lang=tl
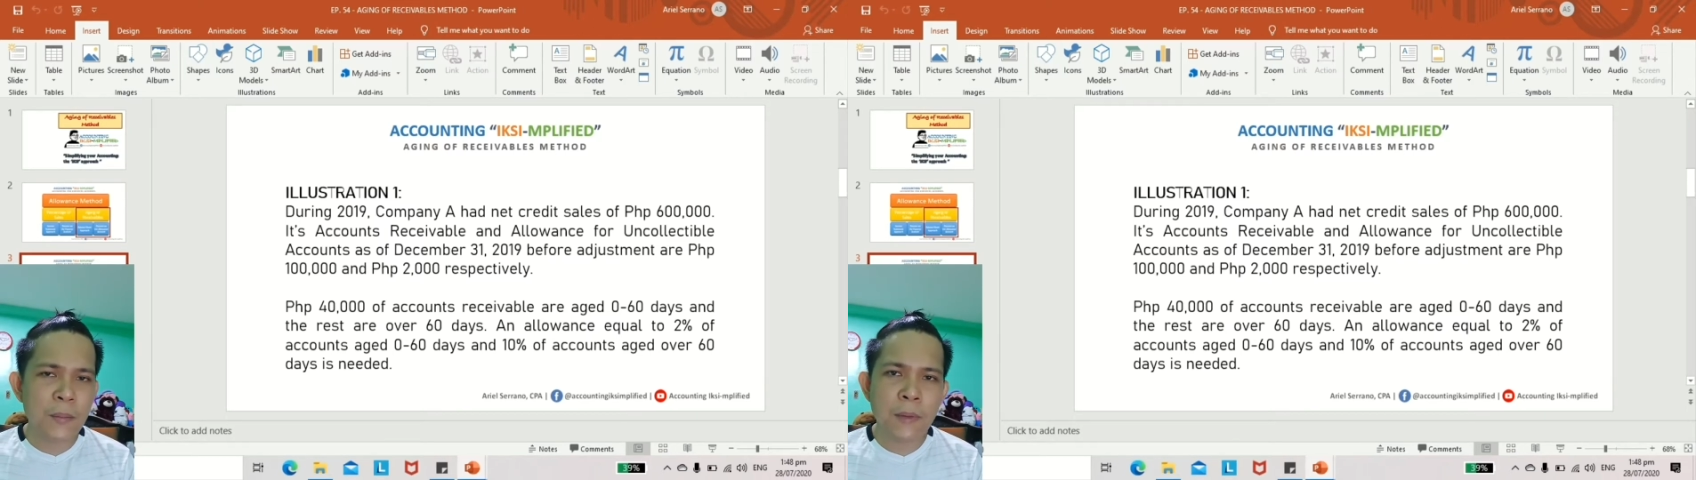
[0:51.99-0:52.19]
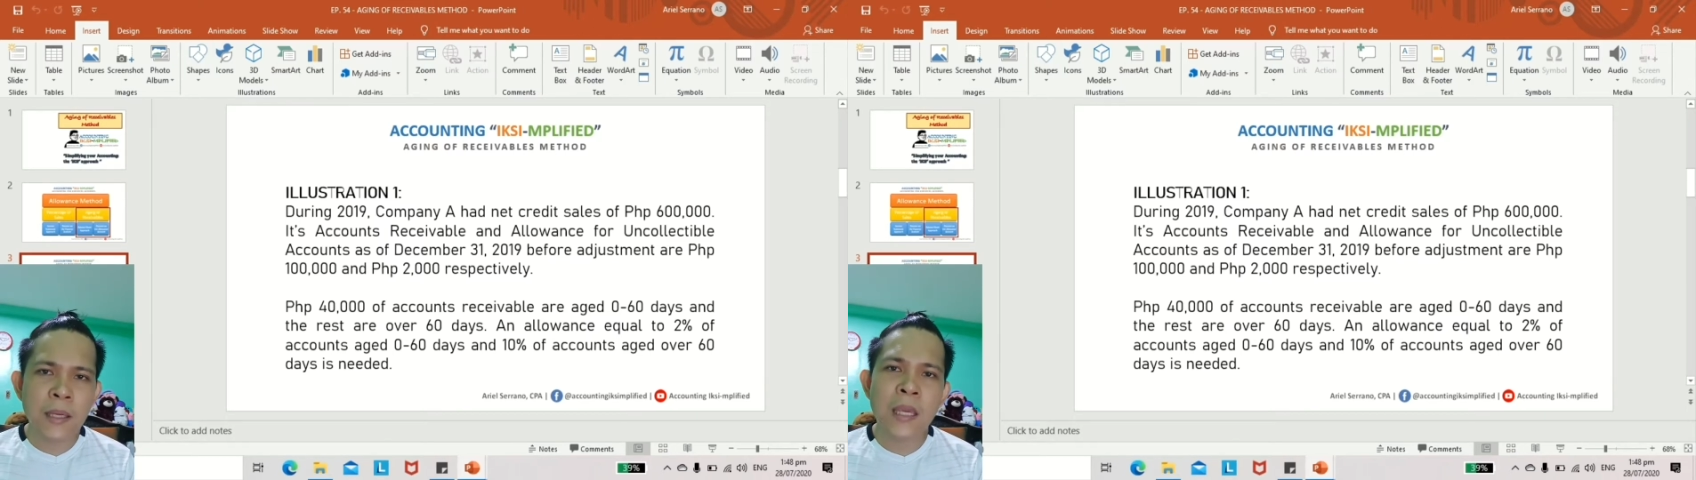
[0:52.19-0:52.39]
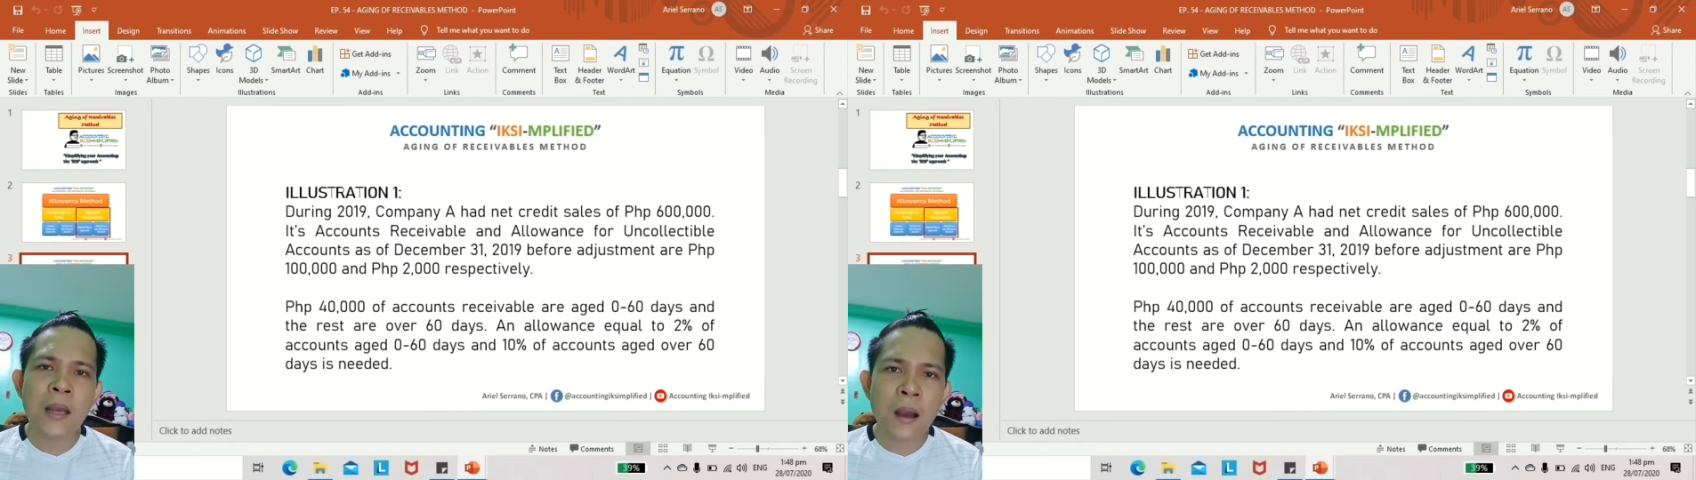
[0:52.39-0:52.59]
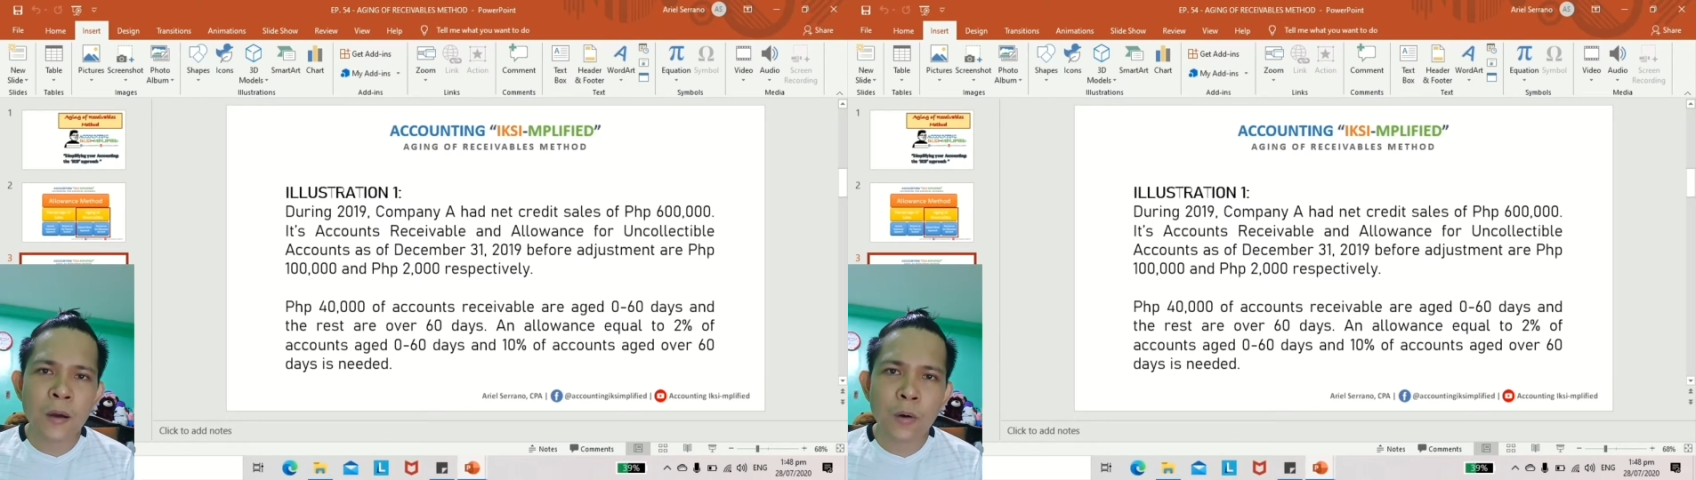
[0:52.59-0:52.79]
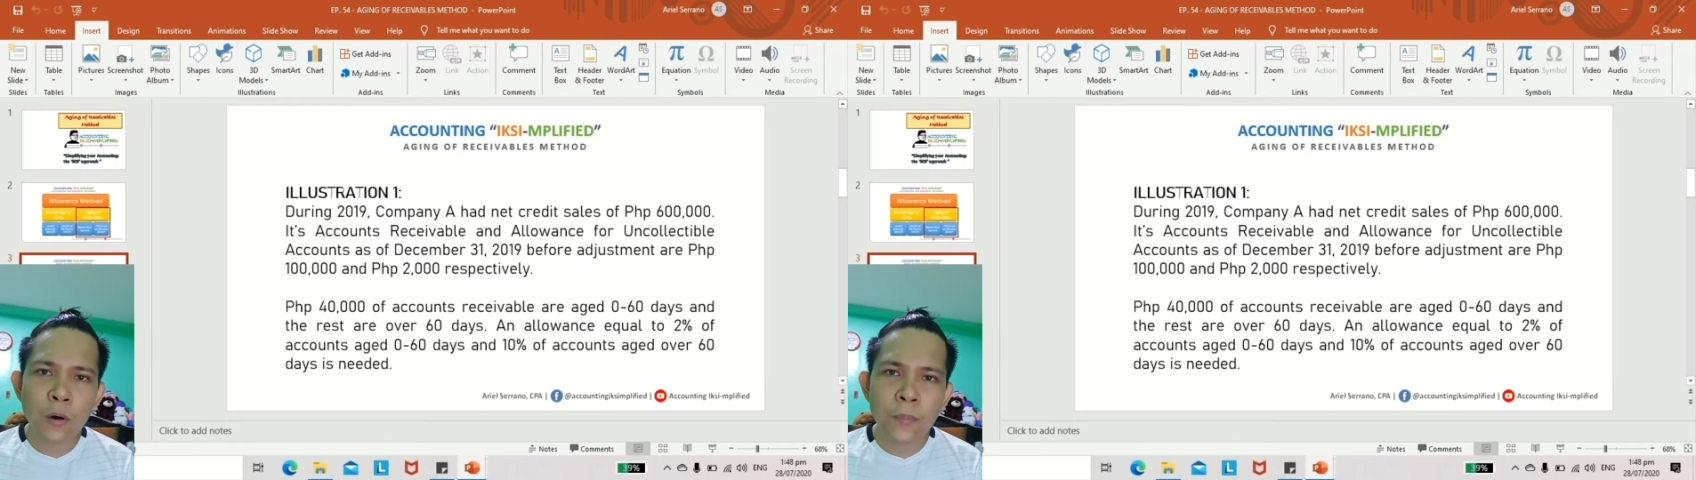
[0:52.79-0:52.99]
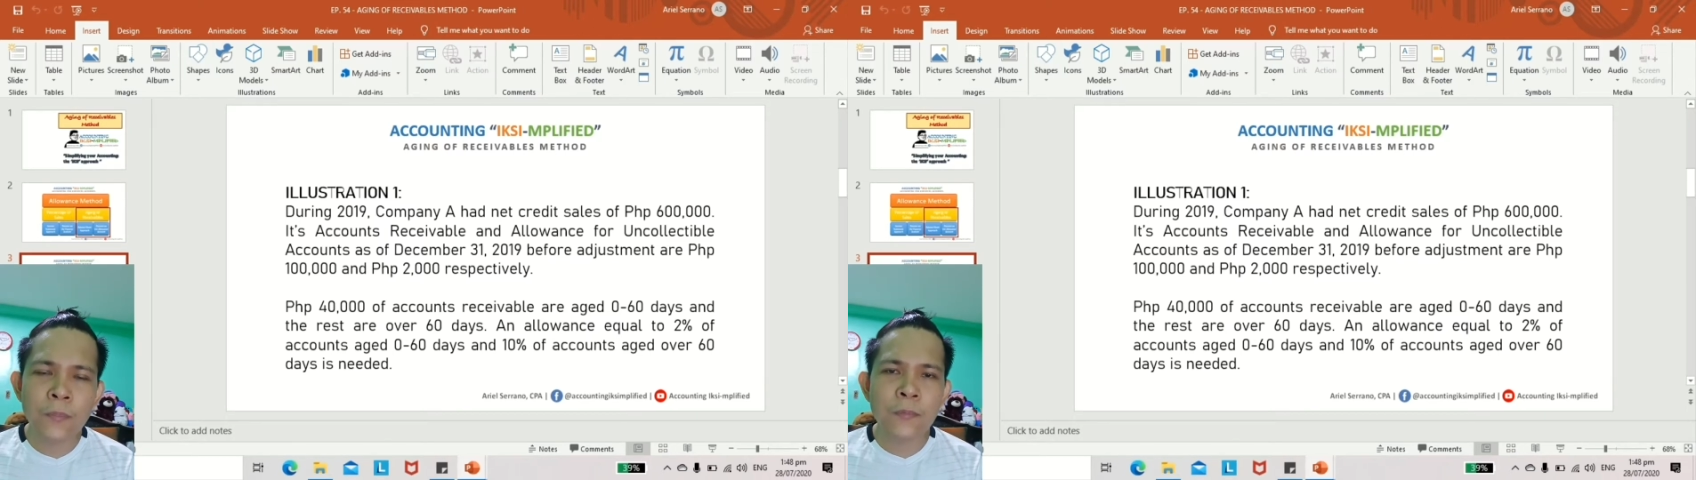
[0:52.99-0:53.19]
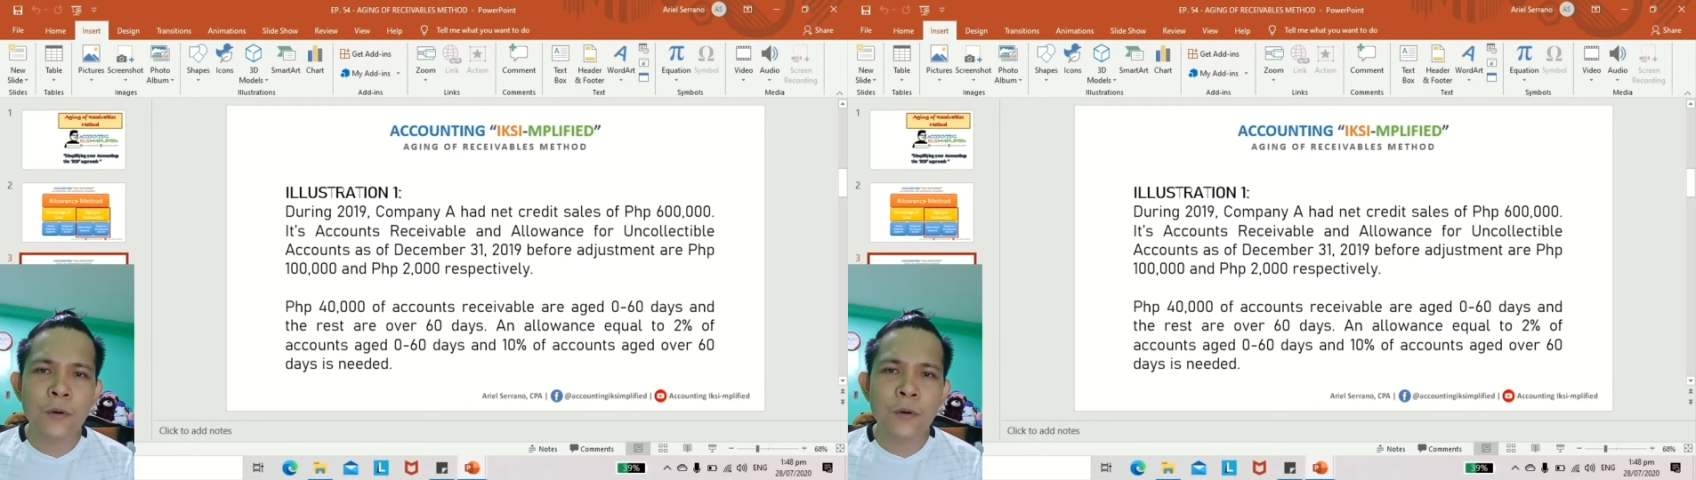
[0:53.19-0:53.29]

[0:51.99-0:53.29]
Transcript: maging angkop.